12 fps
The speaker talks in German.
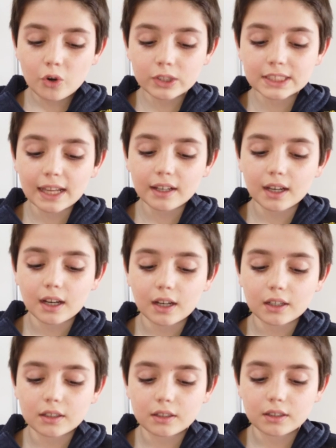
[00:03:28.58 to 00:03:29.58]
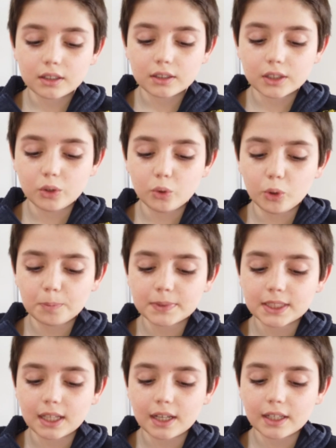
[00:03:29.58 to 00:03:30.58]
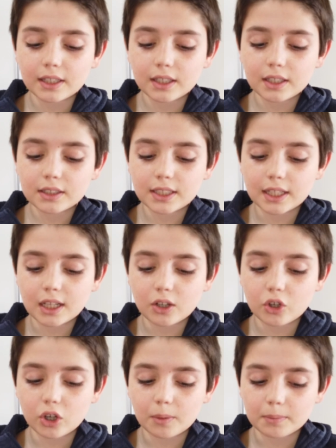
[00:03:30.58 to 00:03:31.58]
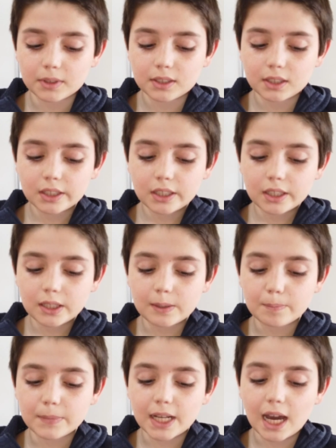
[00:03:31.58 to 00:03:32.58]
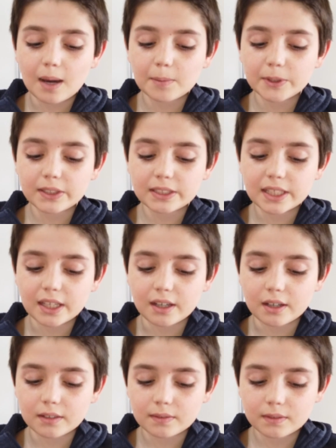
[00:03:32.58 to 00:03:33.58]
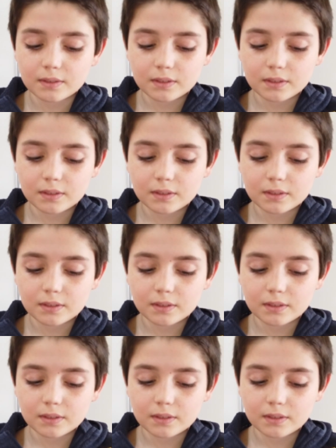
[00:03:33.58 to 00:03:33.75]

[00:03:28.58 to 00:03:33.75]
Hosanna, gelobt sei, der da kommt, im Namen des Herrn.